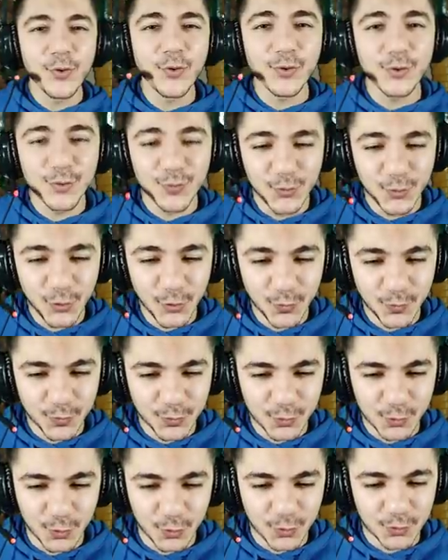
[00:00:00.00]
Ne oldu biliyor
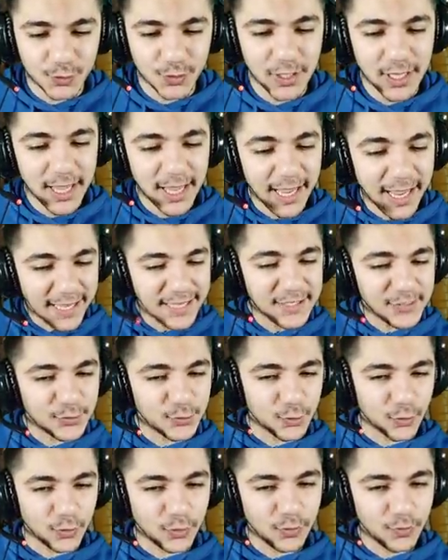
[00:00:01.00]
musunuz? En
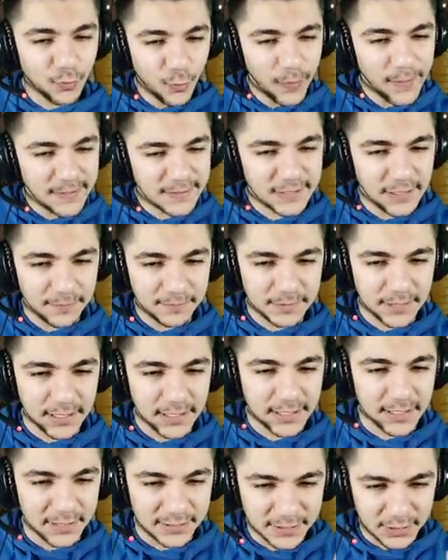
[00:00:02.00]
son bu hesapta
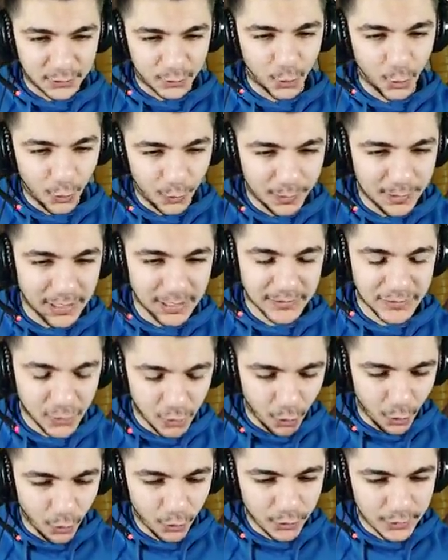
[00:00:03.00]
arkadaşlar köy
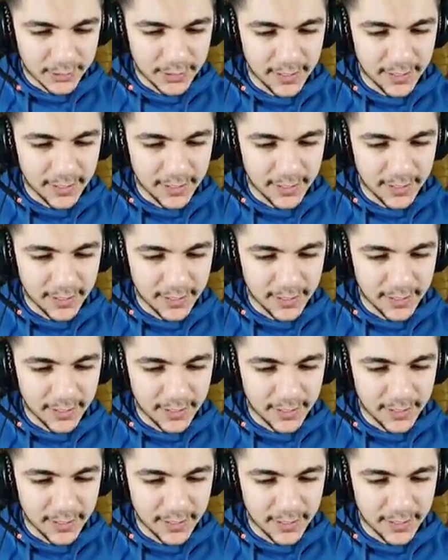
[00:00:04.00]
binası 10